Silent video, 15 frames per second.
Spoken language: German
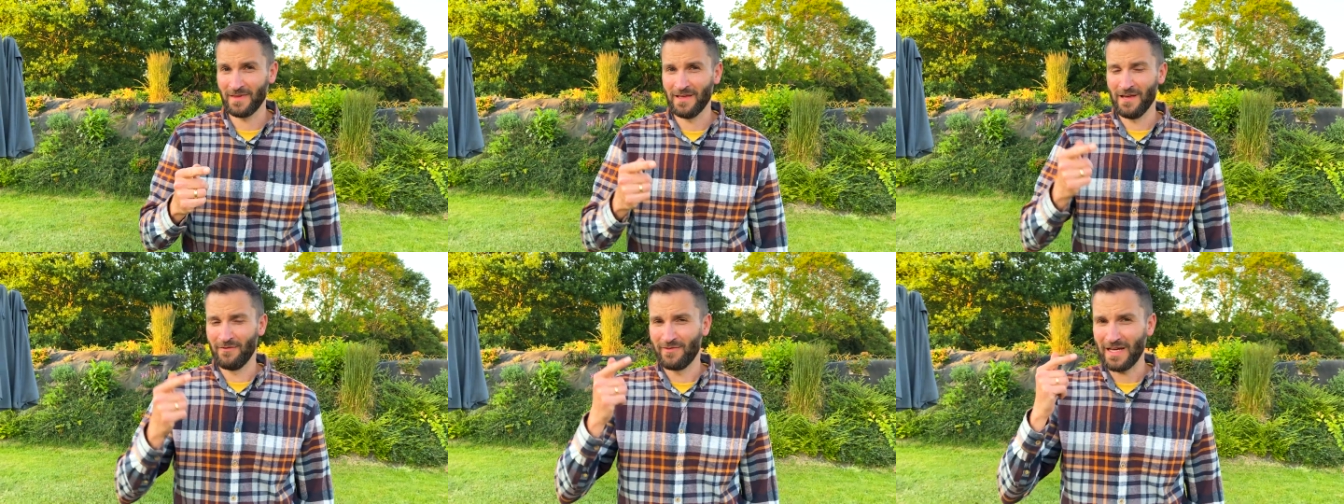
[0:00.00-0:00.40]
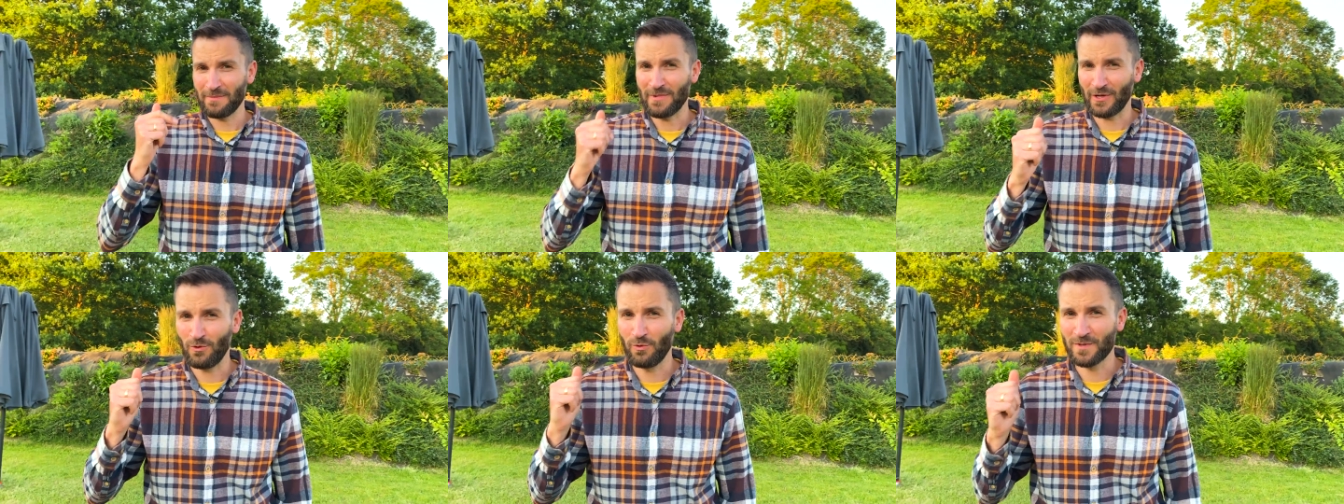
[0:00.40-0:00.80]
Wir haben
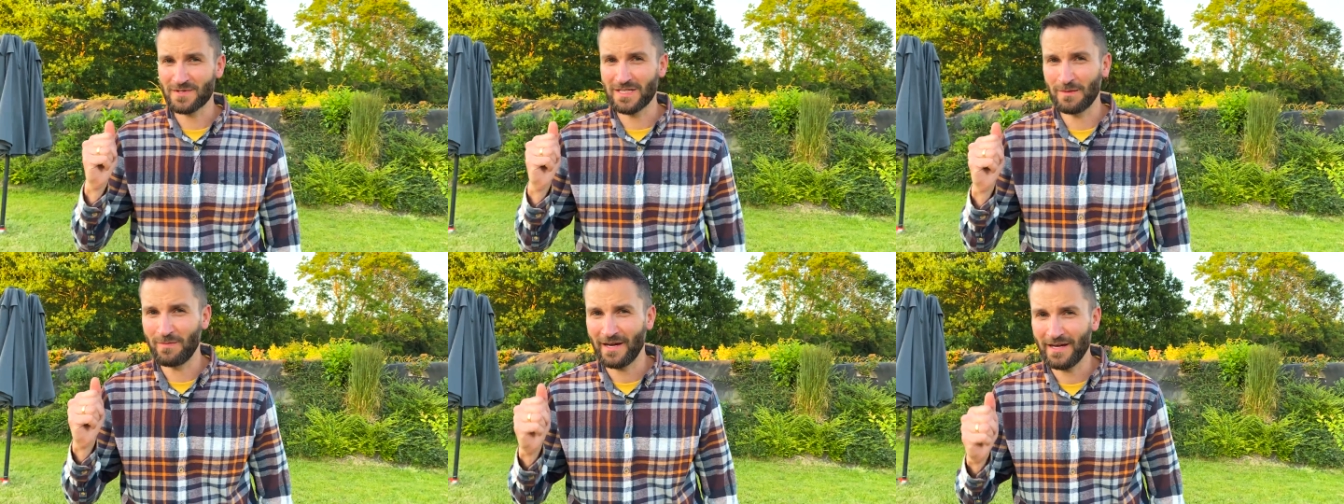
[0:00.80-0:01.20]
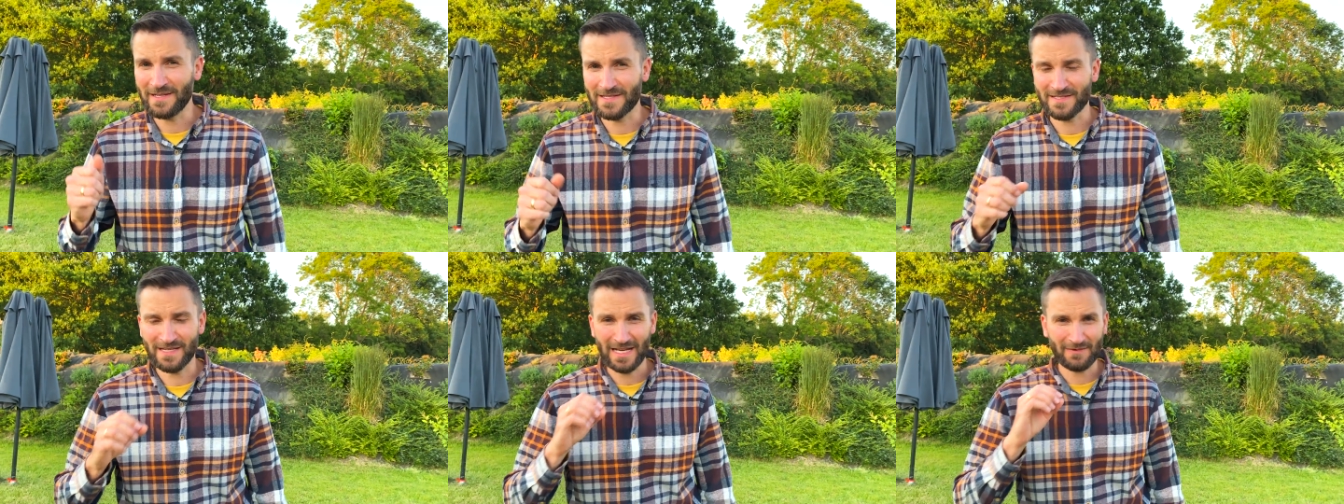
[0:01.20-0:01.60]
hier cooles dabei,
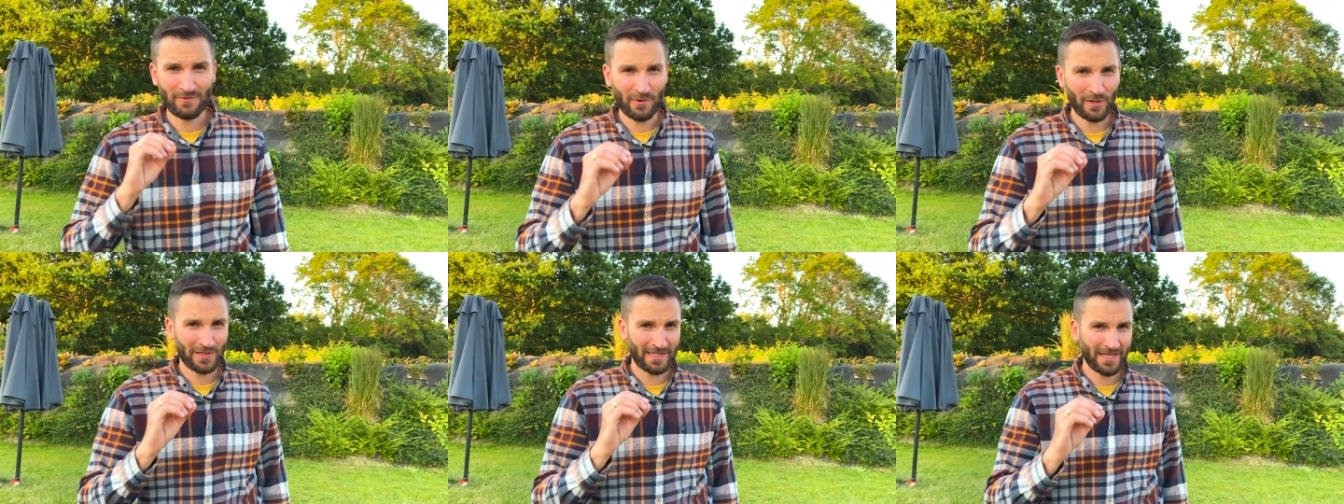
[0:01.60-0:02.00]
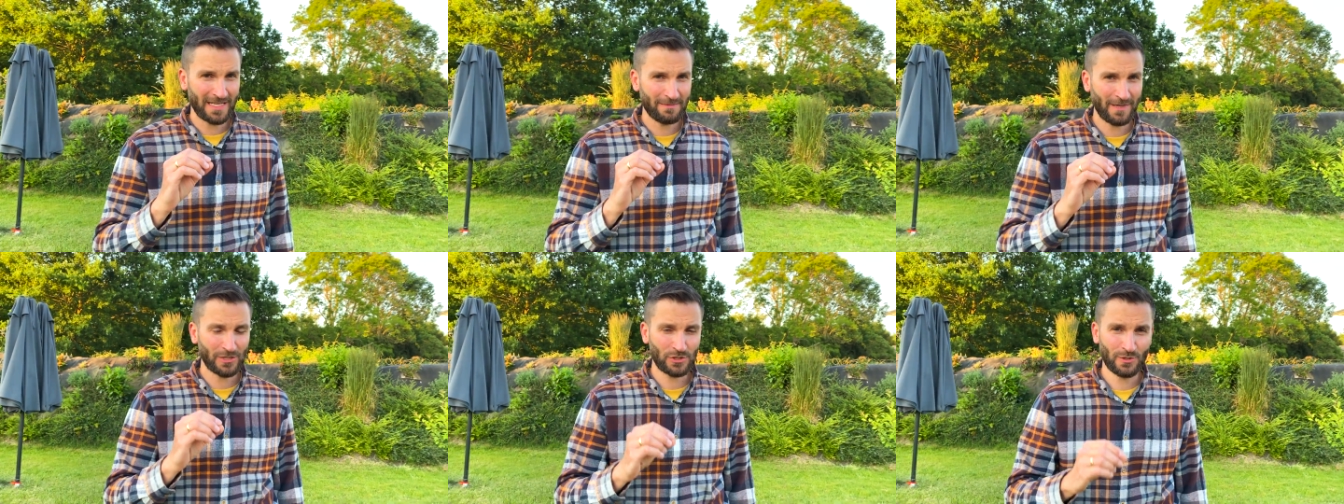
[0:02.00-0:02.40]
das zeigen wir euch gleich
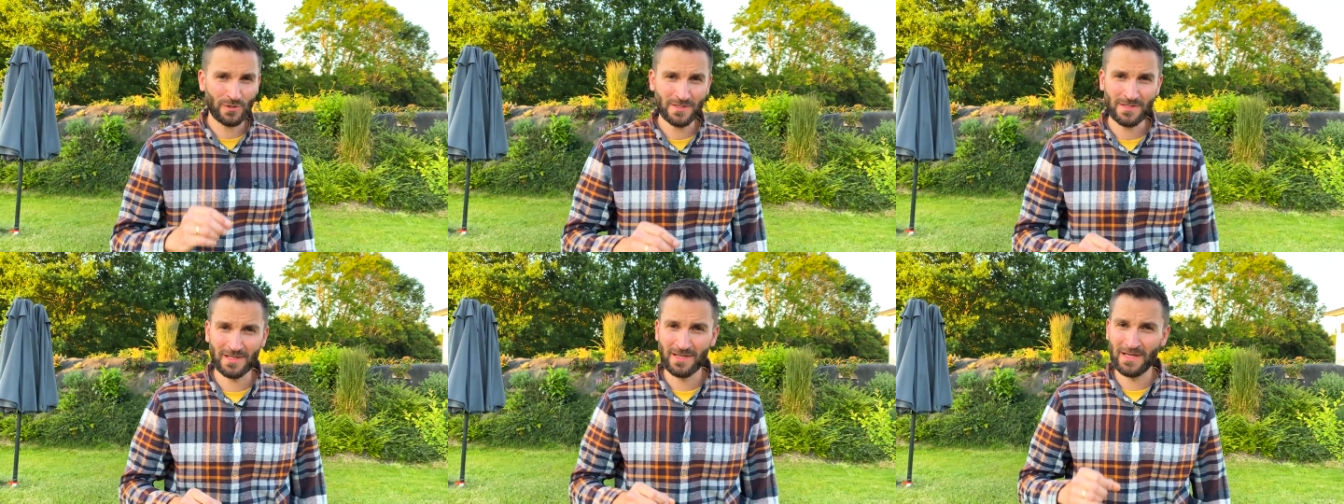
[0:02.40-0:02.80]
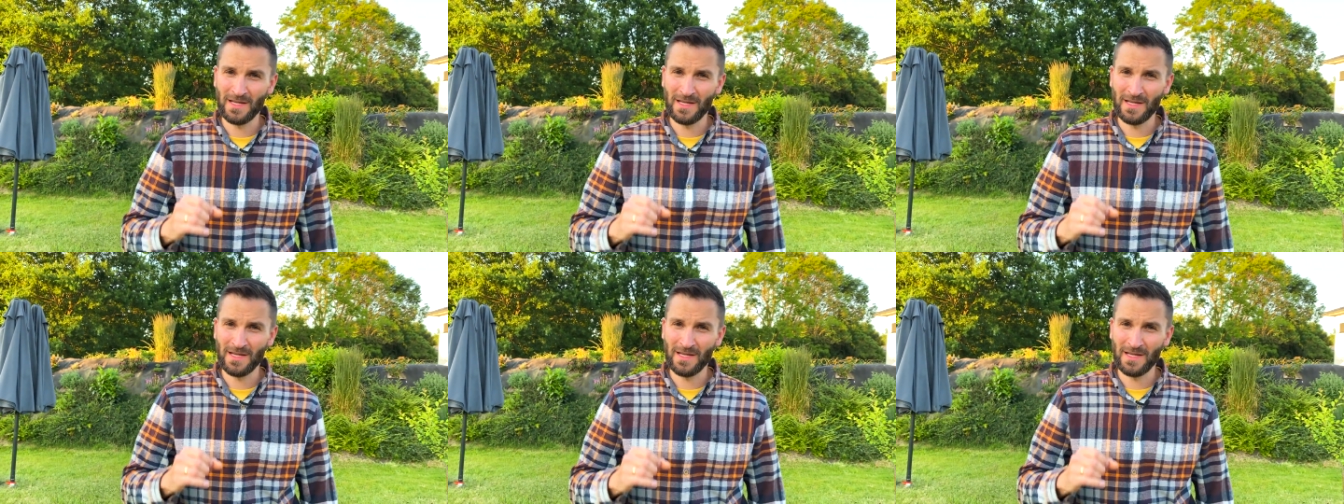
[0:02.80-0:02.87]
im Anschluss.